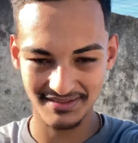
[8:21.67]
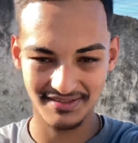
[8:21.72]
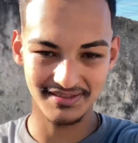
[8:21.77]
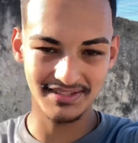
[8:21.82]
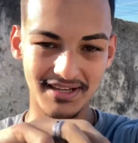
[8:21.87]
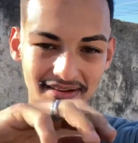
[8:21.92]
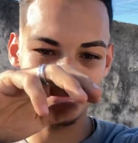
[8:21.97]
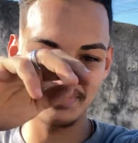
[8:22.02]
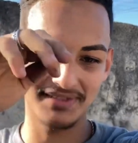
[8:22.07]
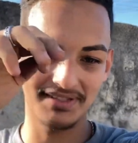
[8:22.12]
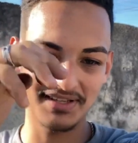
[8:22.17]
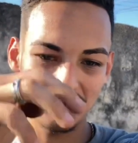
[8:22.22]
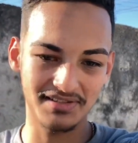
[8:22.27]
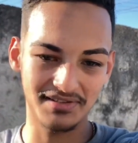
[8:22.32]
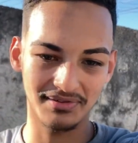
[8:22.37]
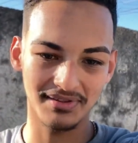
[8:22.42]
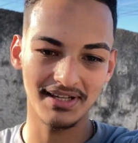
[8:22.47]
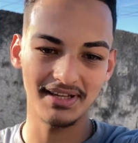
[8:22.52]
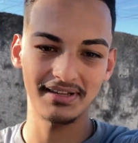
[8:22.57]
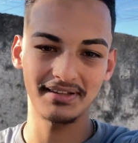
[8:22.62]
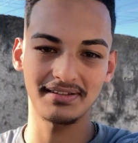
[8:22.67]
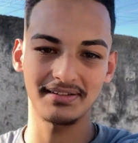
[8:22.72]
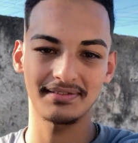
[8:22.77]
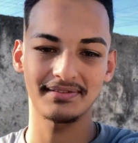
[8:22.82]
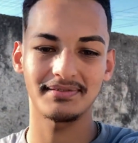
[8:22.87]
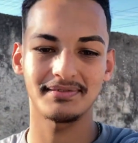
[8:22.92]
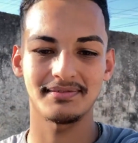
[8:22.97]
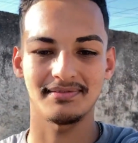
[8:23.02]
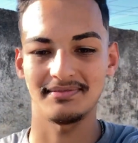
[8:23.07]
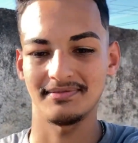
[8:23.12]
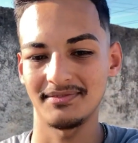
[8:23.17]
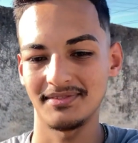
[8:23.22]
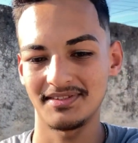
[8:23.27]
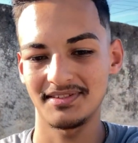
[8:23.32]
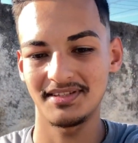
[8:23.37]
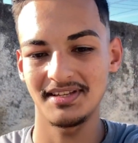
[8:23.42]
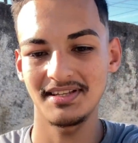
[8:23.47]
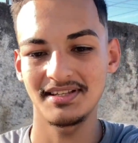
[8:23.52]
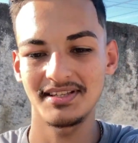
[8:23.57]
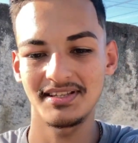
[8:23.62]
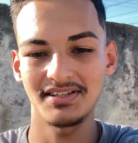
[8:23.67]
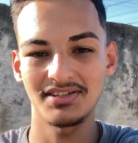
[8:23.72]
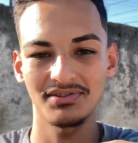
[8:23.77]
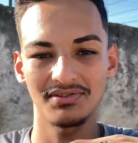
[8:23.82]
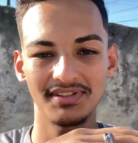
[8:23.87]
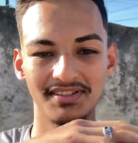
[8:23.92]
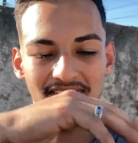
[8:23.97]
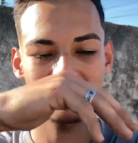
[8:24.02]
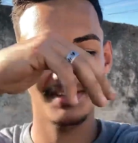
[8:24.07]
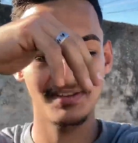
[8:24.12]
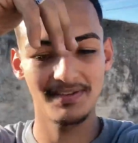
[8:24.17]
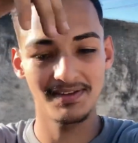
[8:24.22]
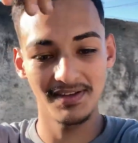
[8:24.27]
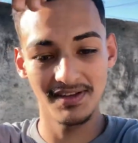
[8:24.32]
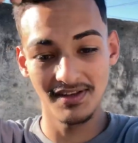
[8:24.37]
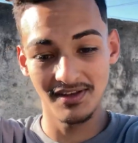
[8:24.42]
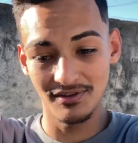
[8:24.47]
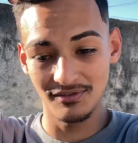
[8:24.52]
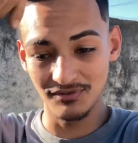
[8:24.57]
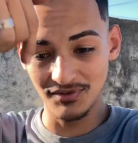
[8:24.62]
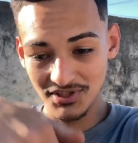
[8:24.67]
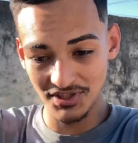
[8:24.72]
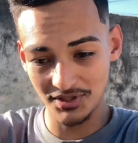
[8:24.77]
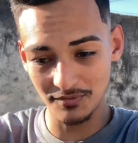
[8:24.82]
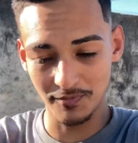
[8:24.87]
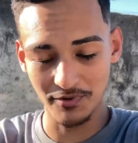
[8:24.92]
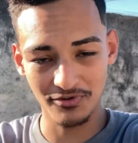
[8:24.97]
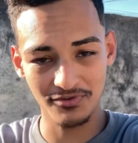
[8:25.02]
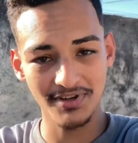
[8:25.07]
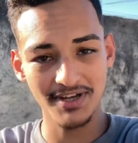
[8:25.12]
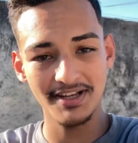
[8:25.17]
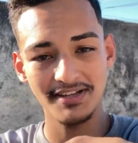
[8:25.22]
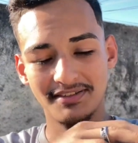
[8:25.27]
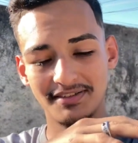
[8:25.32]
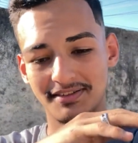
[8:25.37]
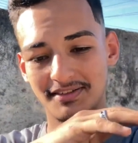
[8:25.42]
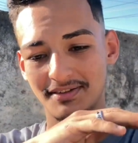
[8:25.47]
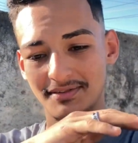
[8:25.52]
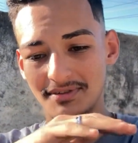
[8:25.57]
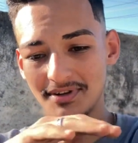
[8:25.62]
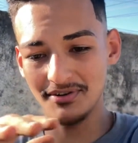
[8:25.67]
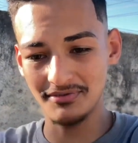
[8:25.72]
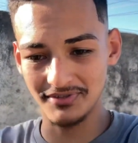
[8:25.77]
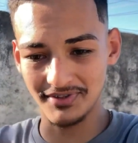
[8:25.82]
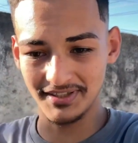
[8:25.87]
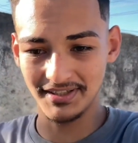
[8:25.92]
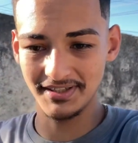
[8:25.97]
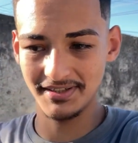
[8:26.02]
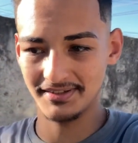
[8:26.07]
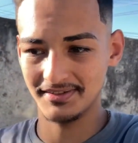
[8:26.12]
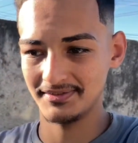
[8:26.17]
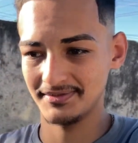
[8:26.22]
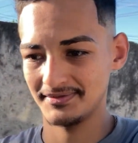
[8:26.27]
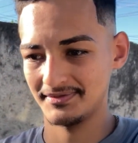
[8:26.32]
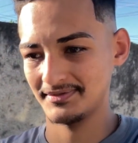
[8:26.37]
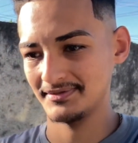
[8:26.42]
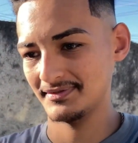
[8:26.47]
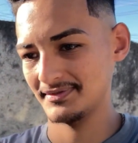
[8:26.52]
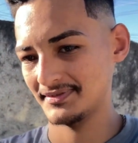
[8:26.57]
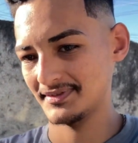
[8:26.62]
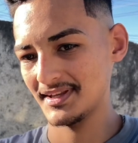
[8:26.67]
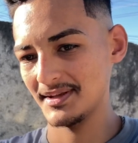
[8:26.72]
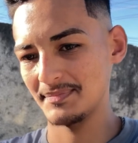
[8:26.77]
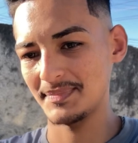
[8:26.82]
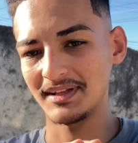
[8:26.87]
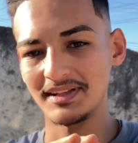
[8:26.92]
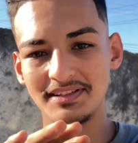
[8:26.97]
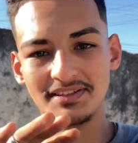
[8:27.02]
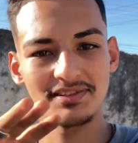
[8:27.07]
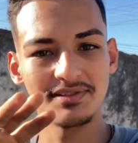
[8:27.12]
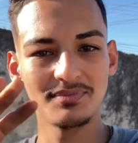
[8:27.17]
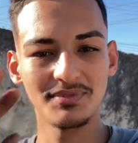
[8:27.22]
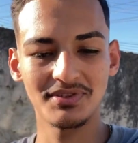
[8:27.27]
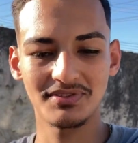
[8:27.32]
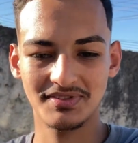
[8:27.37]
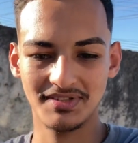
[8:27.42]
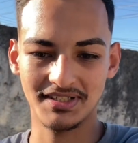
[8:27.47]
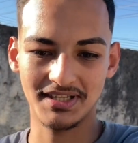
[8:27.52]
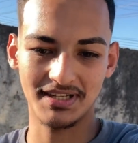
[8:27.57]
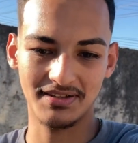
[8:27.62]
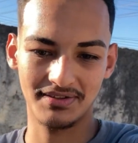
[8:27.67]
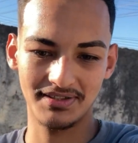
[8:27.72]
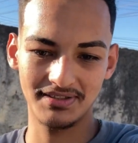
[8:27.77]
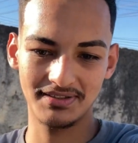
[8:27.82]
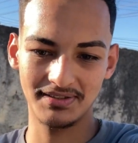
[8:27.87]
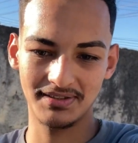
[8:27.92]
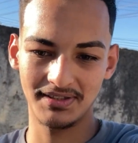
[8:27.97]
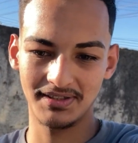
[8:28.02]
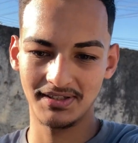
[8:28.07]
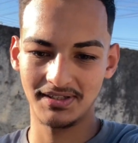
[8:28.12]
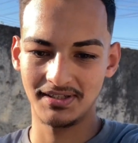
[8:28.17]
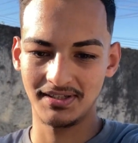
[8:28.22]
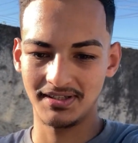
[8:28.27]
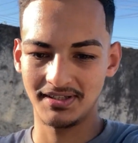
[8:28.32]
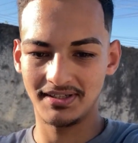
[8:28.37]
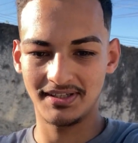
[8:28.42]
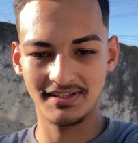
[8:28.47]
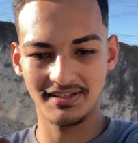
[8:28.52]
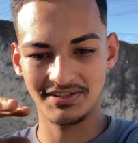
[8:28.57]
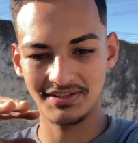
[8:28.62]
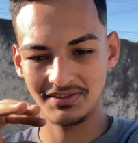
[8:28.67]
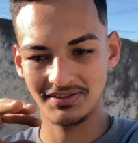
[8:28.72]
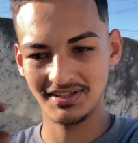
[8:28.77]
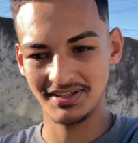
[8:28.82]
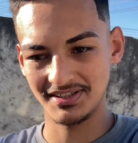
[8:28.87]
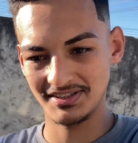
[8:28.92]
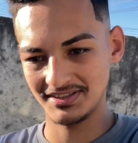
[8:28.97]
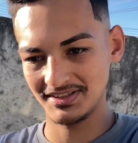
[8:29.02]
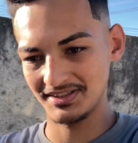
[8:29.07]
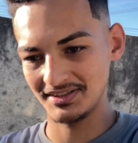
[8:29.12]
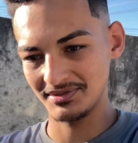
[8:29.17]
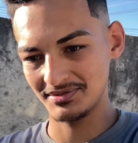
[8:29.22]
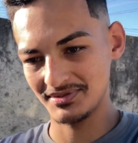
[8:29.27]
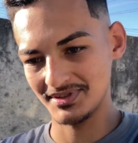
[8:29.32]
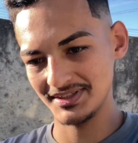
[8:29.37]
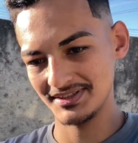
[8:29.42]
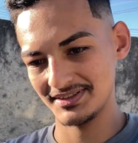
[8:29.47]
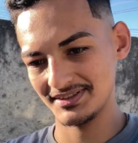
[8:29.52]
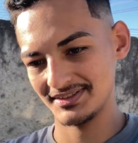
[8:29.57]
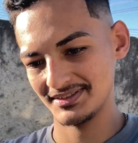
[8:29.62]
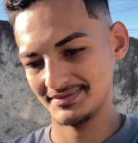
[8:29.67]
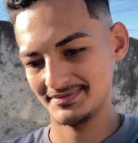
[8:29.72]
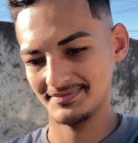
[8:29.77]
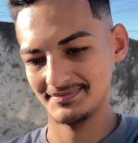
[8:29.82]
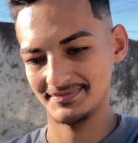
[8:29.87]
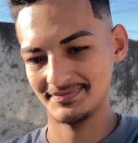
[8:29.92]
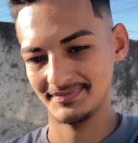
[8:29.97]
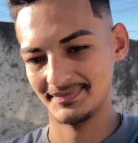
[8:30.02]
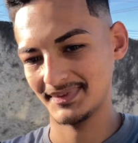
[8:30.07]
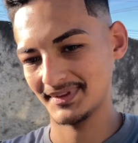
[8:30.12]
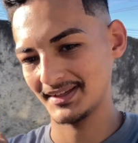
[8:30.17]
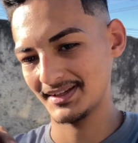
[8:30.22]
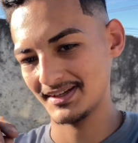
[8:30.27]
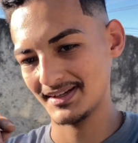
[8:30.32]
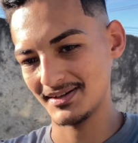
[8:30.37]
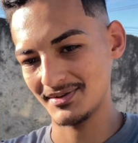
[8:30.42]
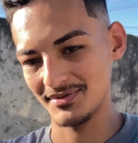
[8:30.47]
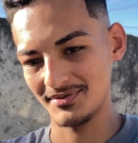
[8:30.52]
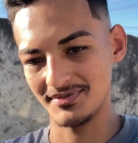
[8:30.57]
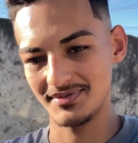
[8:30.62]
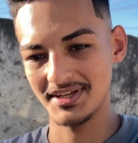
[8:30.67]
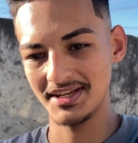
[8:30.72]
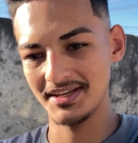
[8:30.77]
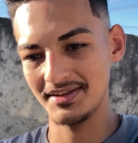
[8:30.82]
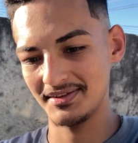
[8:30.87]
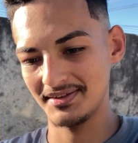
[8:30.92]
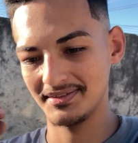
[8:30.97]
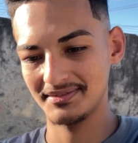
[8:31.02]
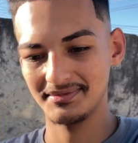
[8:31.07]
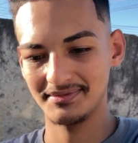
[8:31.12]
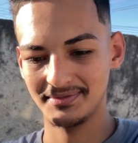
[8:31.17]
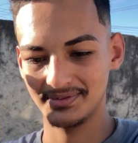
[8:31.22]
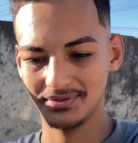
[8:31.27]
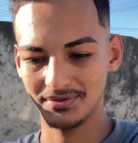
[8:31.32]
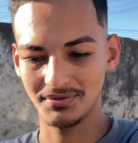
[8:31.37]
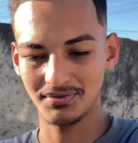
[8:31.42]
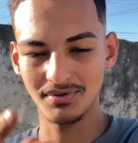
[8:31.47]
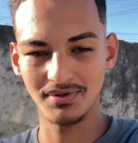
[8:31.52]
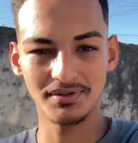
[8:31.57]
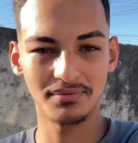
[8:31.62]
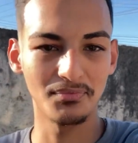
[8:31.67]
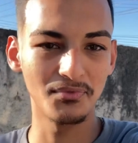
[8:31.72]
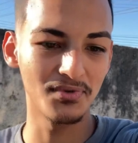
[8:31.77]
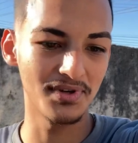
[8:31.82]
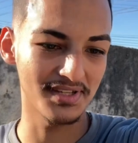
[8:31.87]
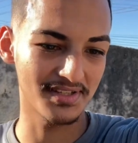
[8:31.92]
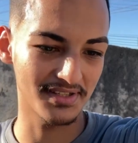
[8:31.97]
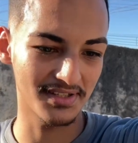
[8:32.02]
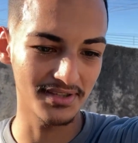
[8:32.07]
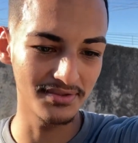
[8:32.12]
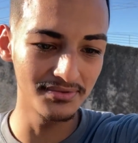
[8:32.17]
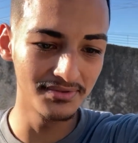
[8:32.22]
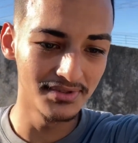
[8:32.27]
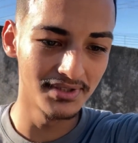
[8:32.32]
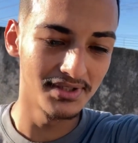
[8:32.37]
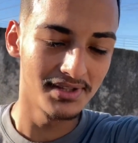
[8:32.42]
inscreve, deixa seu like. Você que chegou nesse vídeo aqui, por acaso, igual eu falei, tem playlist de muitos carros aí. É disso aqui que a gente gosta. Carro velho, couro, moleção.